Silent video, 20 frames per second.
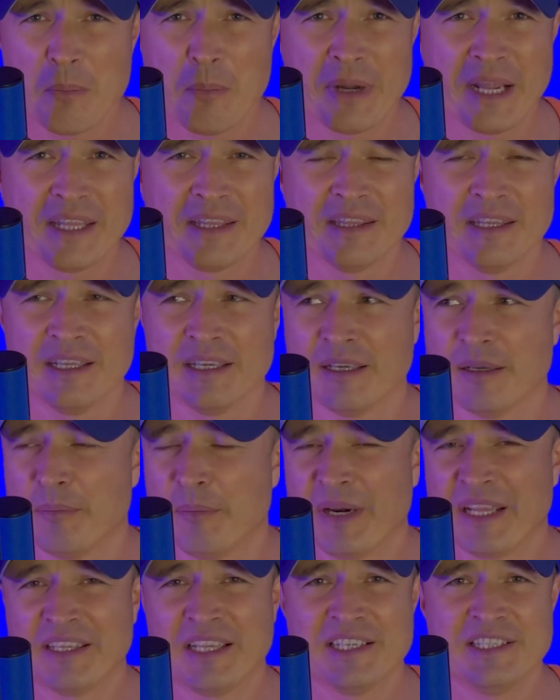пред, э,
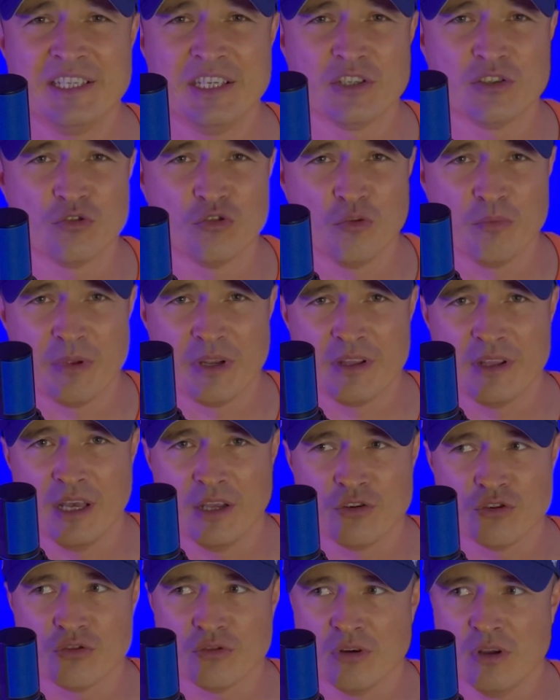предассистную
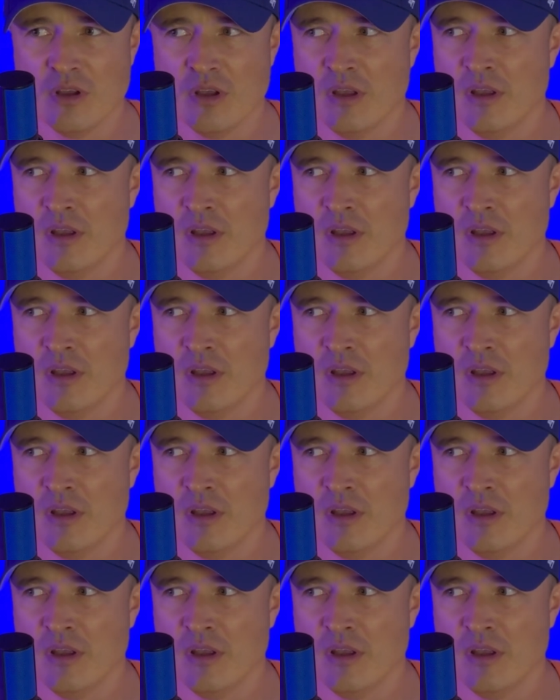передачу.